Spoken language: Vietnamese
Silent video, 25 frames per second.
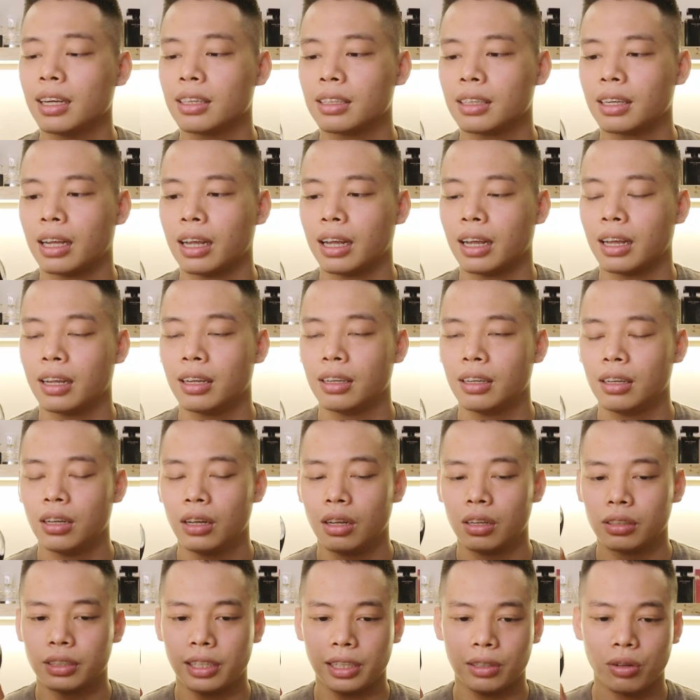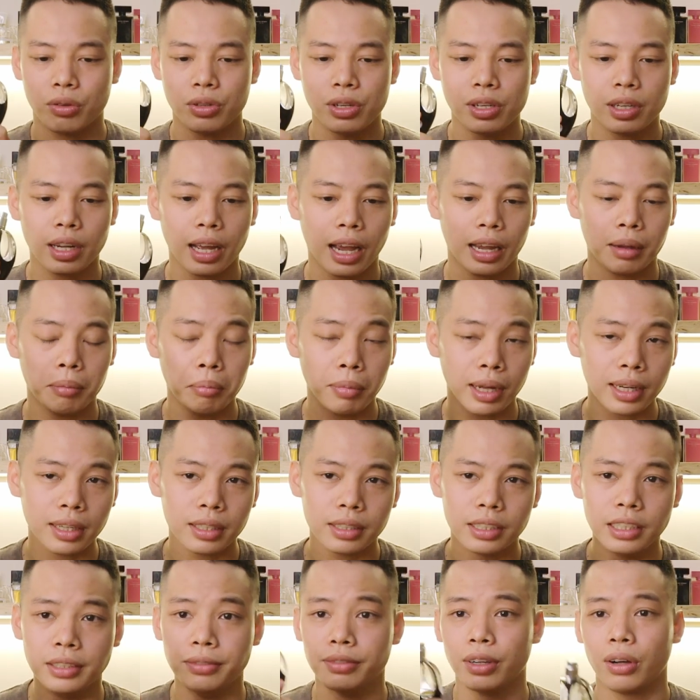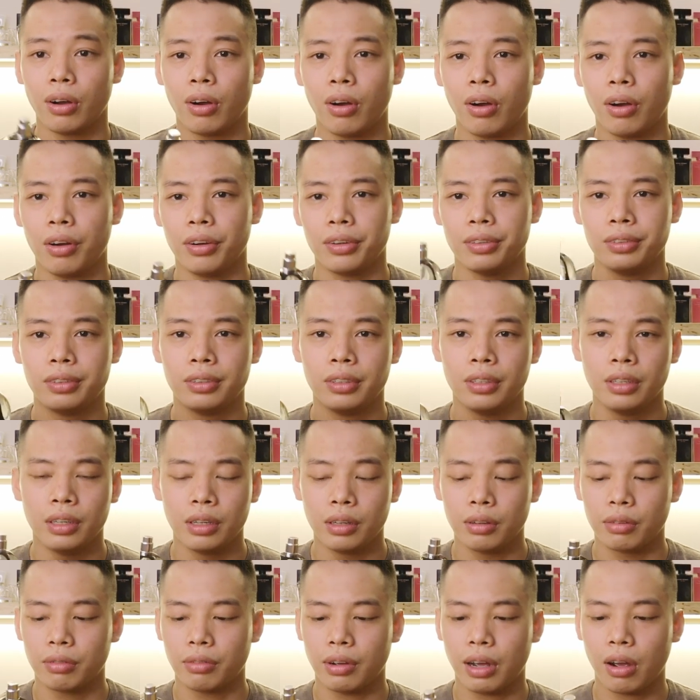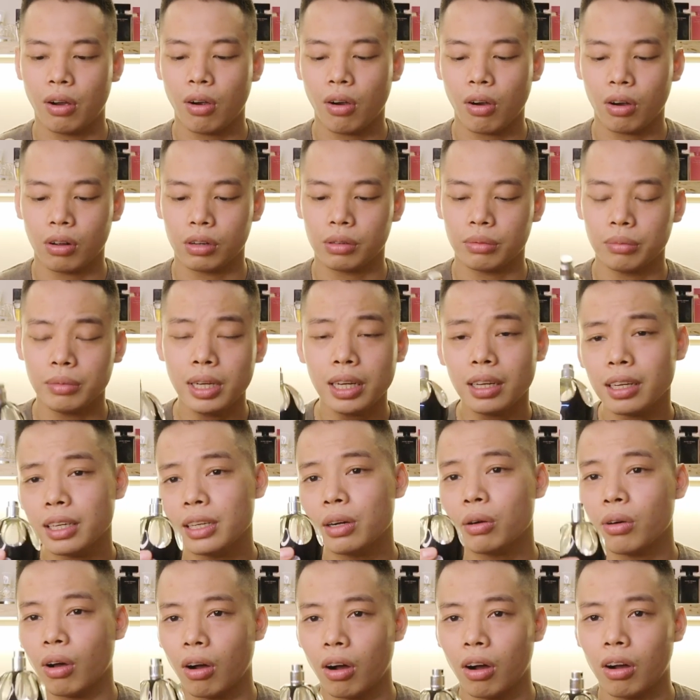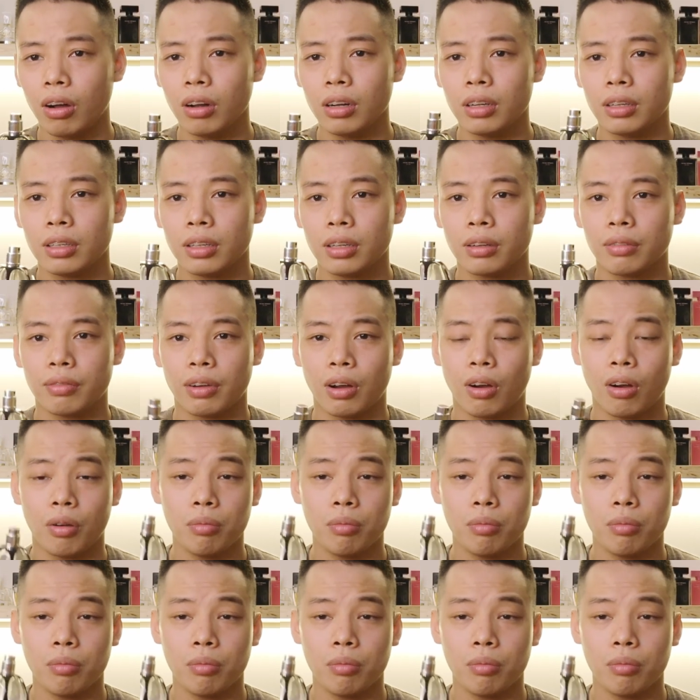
rằng là sẽ có những ánh mắt nhìn vào họ và họ biết điều đó và